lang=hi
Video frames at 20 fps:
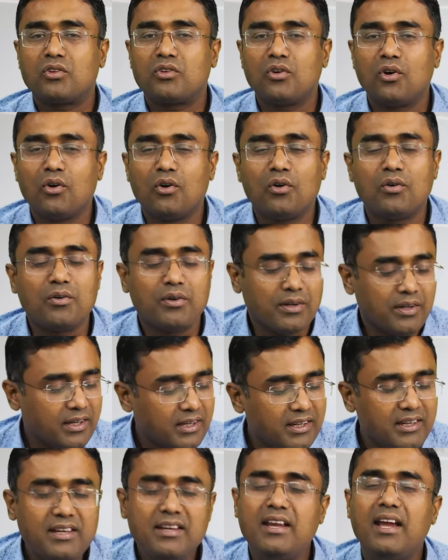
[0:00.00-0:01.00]
तो
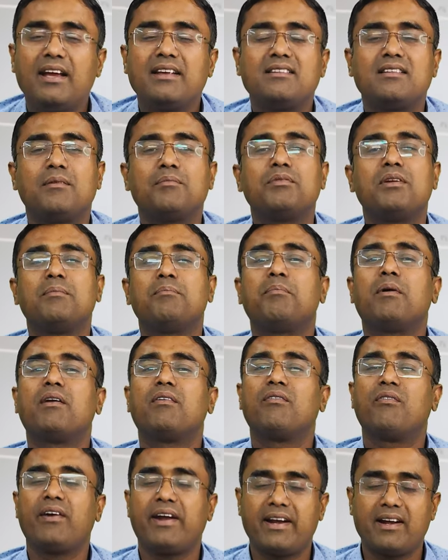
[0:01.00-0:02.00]
यह सबसे
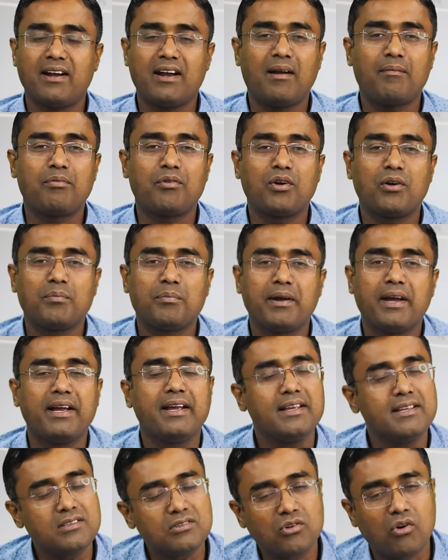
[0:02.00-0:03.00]
परफेक्ट लैपटॉप है
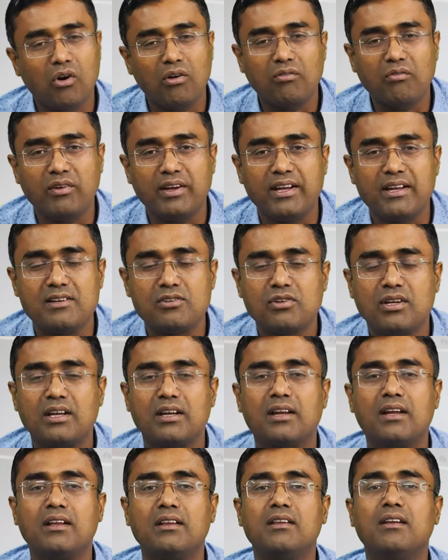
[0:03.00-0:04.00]
इस कॉन्फ़िगरेशन
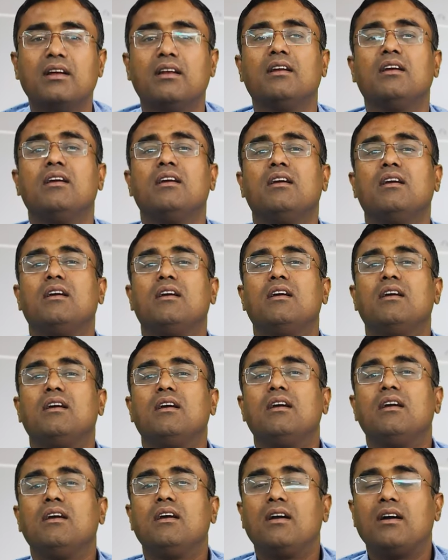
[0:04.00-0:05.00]
के अंदर
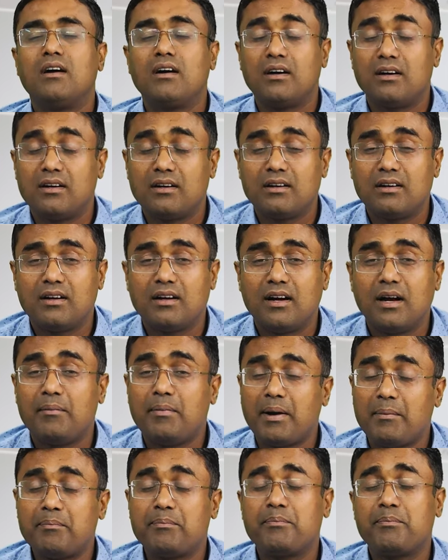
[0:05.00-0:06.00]

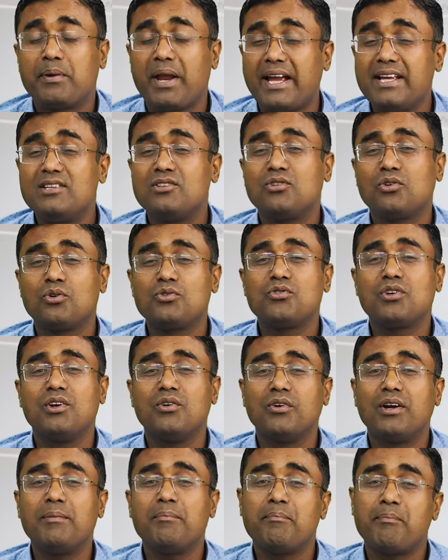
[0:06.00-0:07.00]
अब आप प्राइस सोच रहे
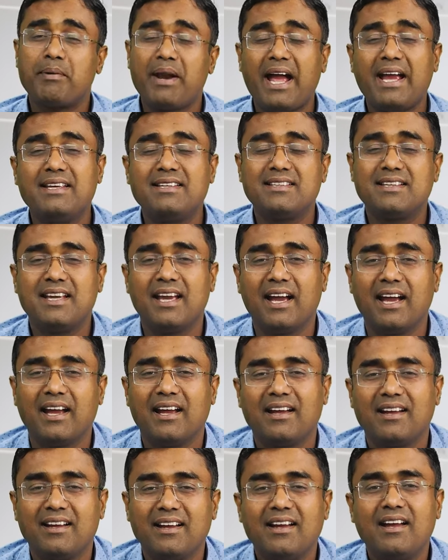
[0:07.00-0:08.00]
होंगे प्राइस क्या
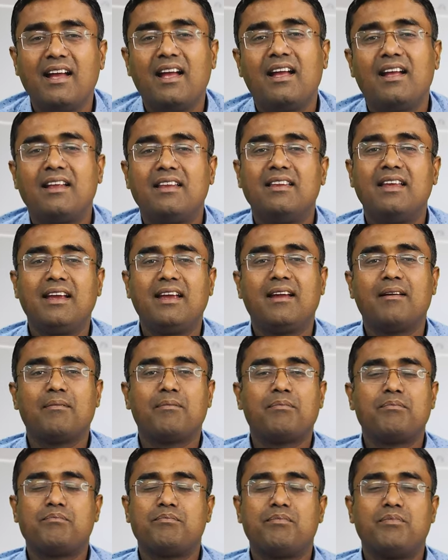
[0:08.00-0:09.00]
है देखिए
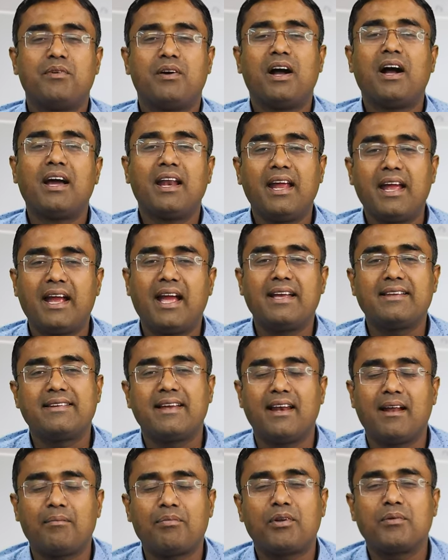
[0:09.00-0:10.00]
अगर एक
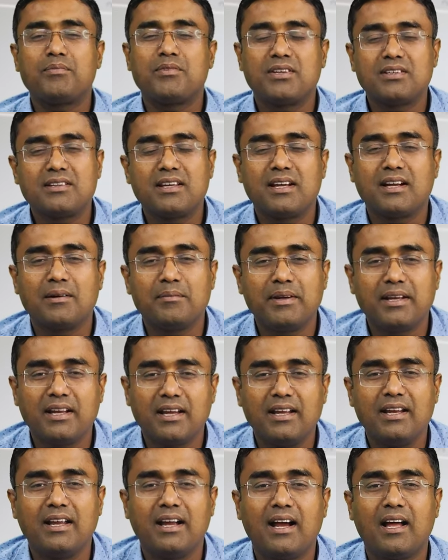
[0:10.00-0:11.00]
ऐसा लैपटॉप जिसकी कमी
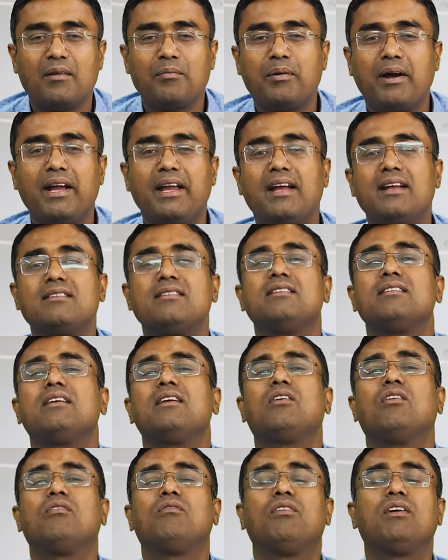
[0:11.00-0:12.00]
नहीं निकाल पाए या
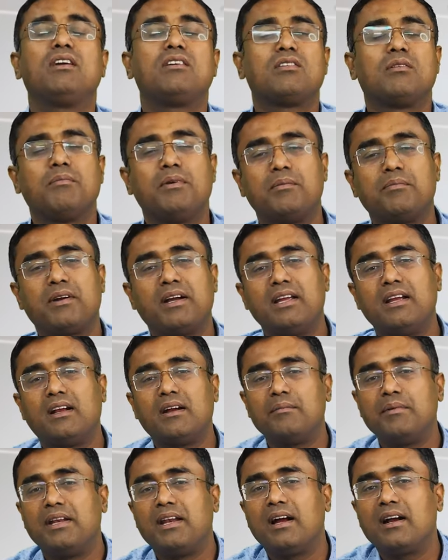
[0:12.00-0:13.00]
जिसकी कॉन्फ़िगरेशन में हम कहीं
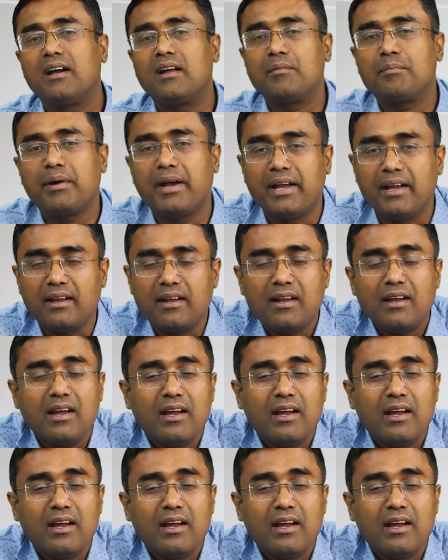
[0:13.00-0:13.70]
कमी ना कर पाए